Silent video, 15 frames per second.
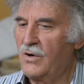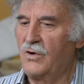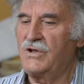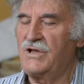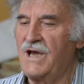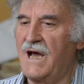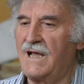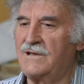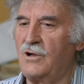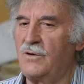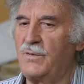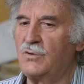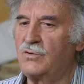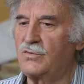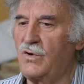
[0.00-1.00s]
ogni anno
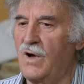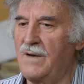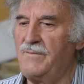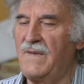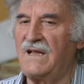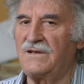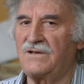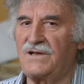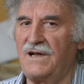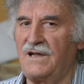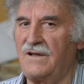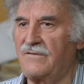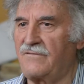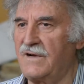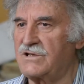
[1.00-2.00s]
puntualmente
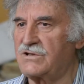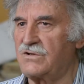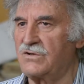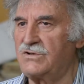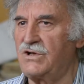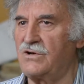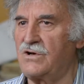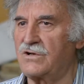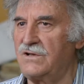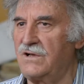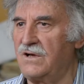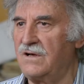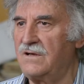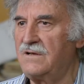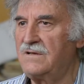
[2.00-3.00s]
in questo
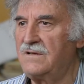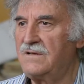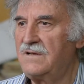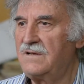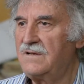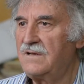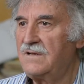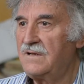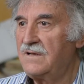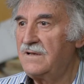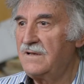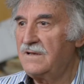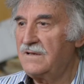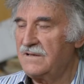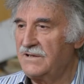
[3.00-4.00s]
giorno
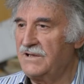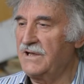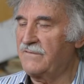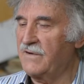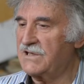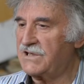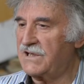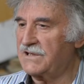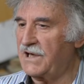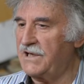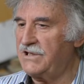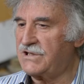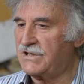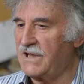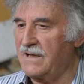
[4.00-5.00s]
di questa
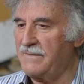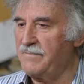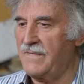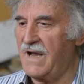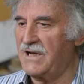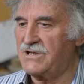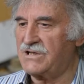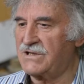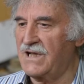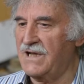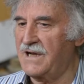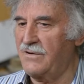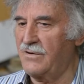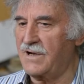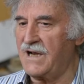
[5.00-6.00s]
triste e mesta
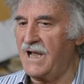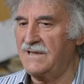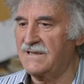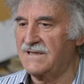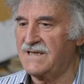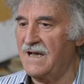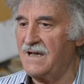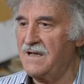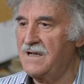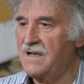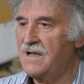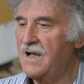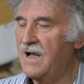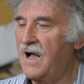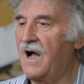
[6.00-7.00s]
ricorrenza,
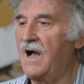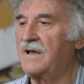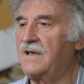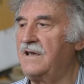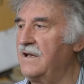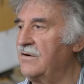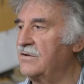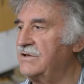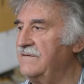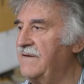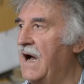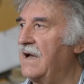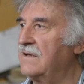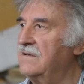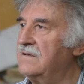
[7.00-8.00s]
anch'io ci
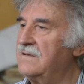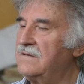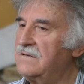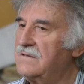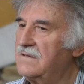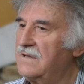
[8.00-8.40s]
vado